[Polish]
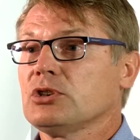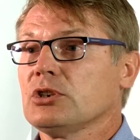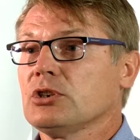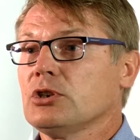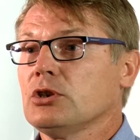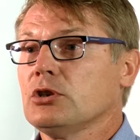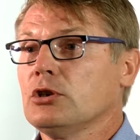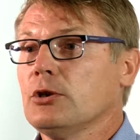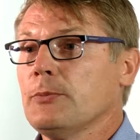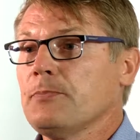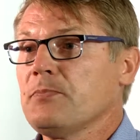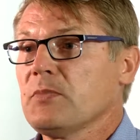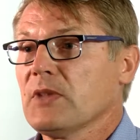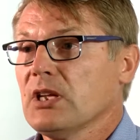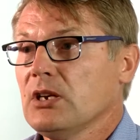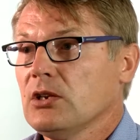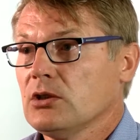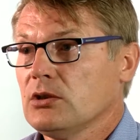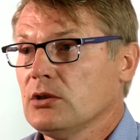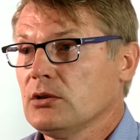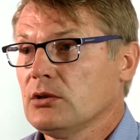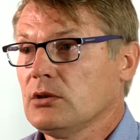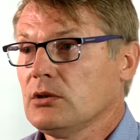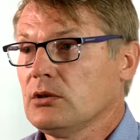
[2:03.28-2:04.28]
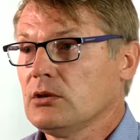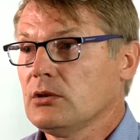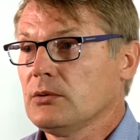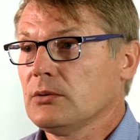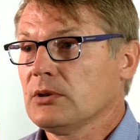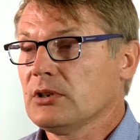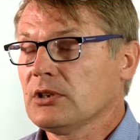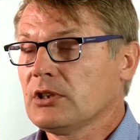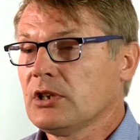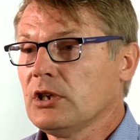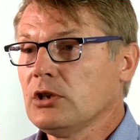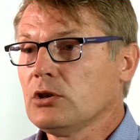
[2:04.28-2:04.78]
się do, do
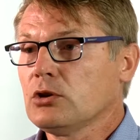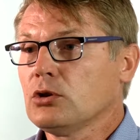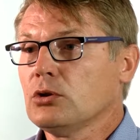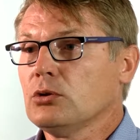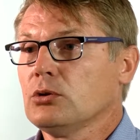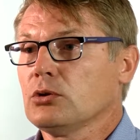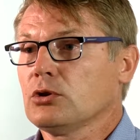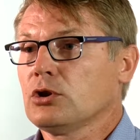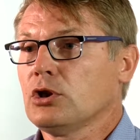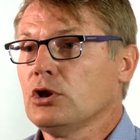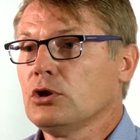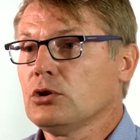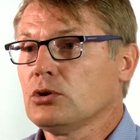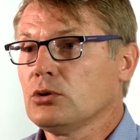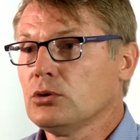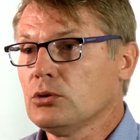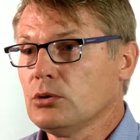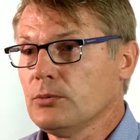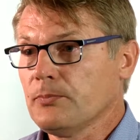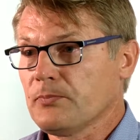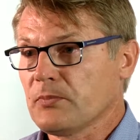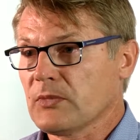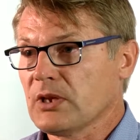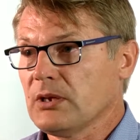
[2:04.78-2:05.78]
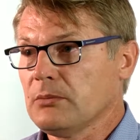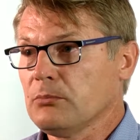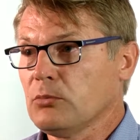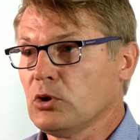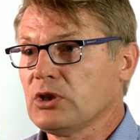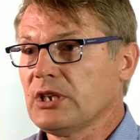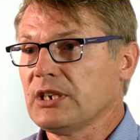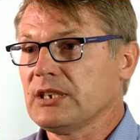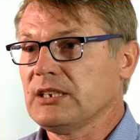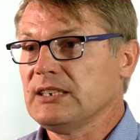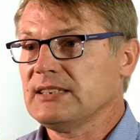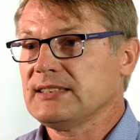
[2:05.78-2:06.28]
kilku, kilku
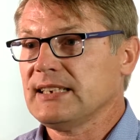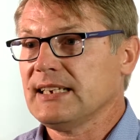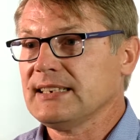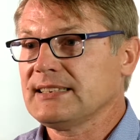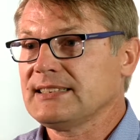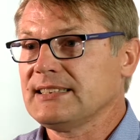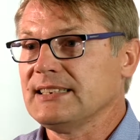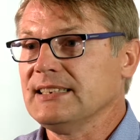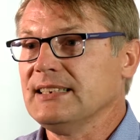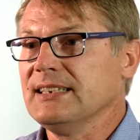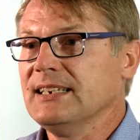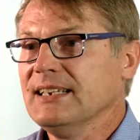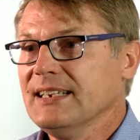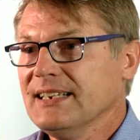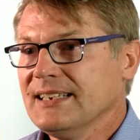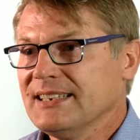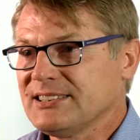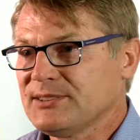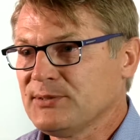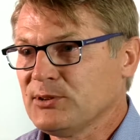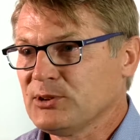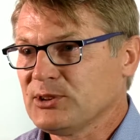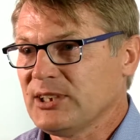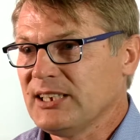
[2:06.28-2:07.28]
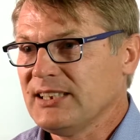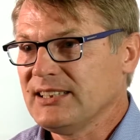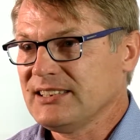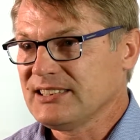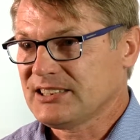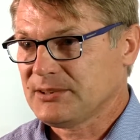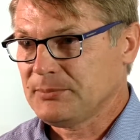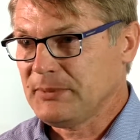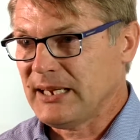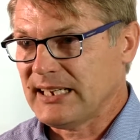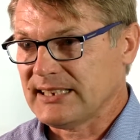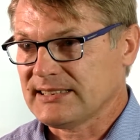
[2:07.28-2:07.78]
modernizacji
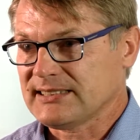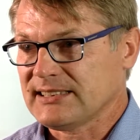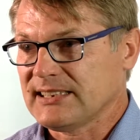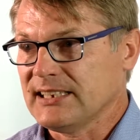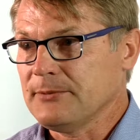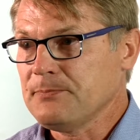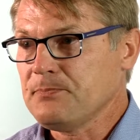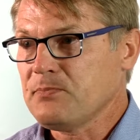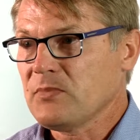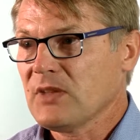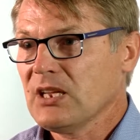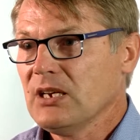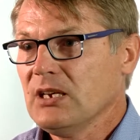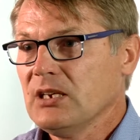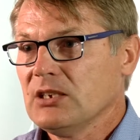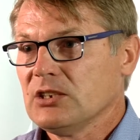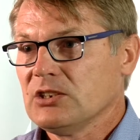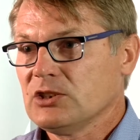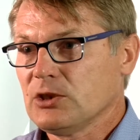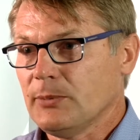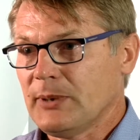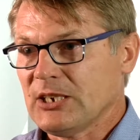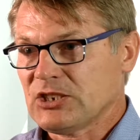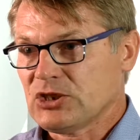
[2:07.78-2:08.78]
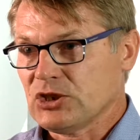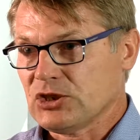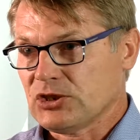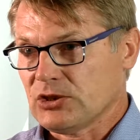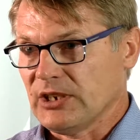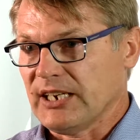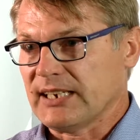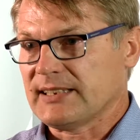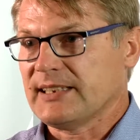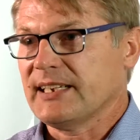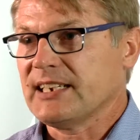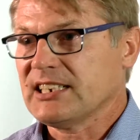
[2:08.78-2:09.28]
związanych z miastem, zobaczyć
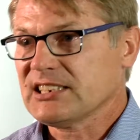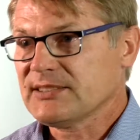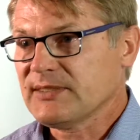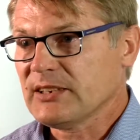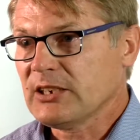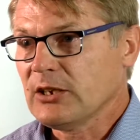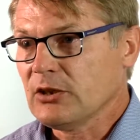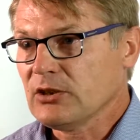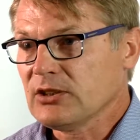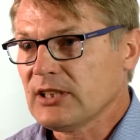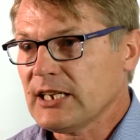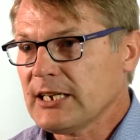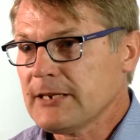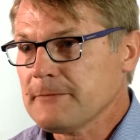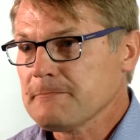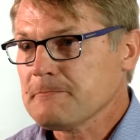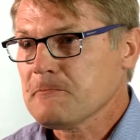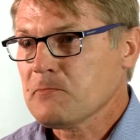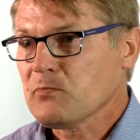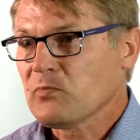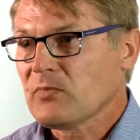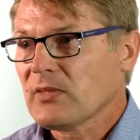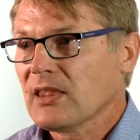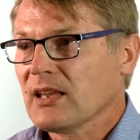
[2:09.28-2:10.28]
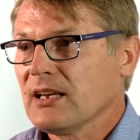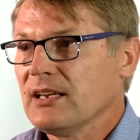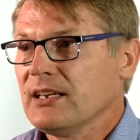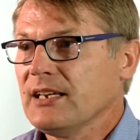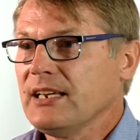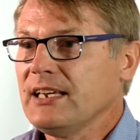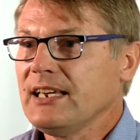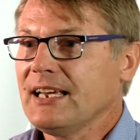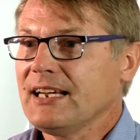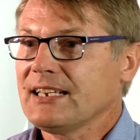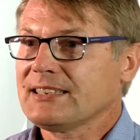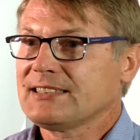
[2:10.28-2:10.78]
to, jak teraz wygląda
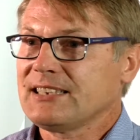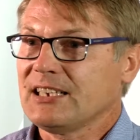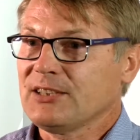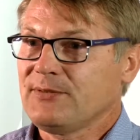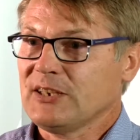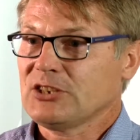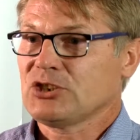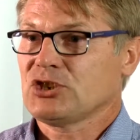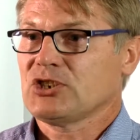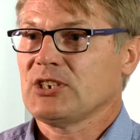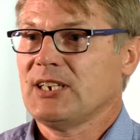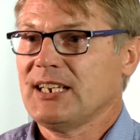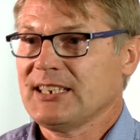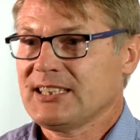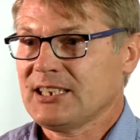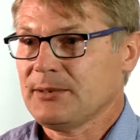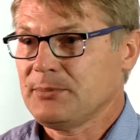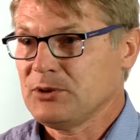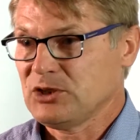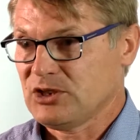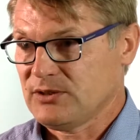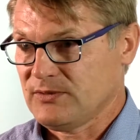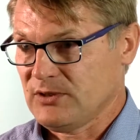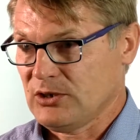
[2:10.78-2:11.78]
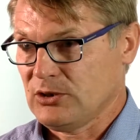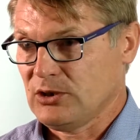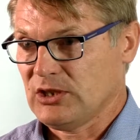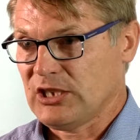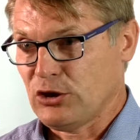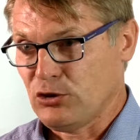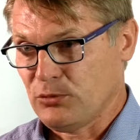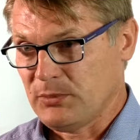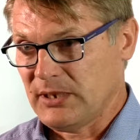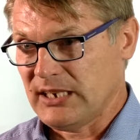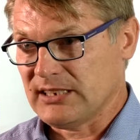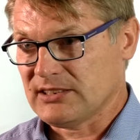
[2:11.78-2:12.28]
i jak za 2-3 lata będzie
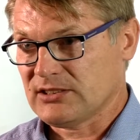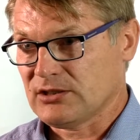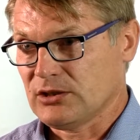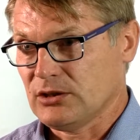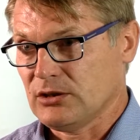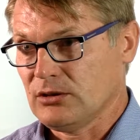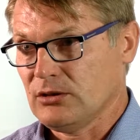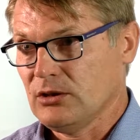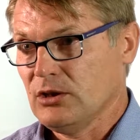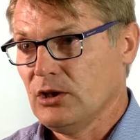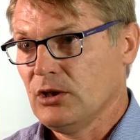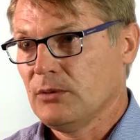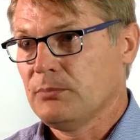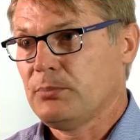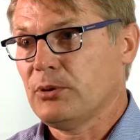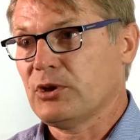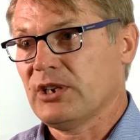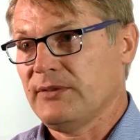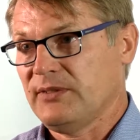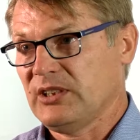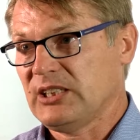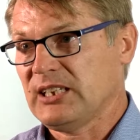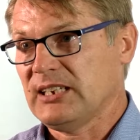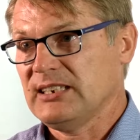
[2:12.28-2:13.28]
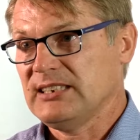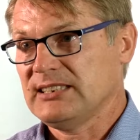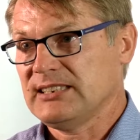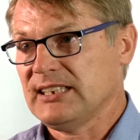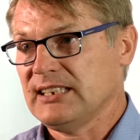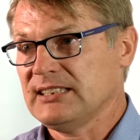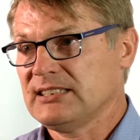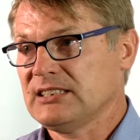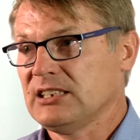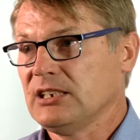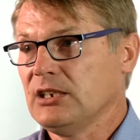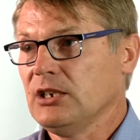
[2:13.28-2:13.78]
wyglądało miasto po
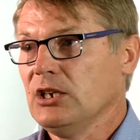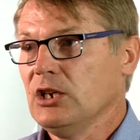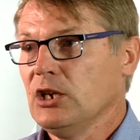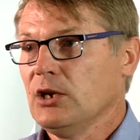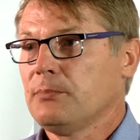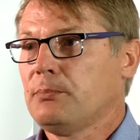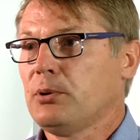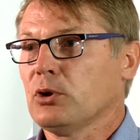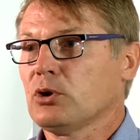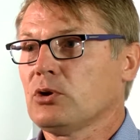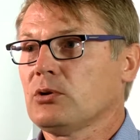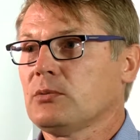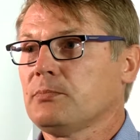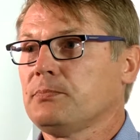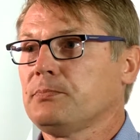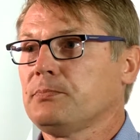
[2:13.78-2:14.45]
rewitalizacji, po,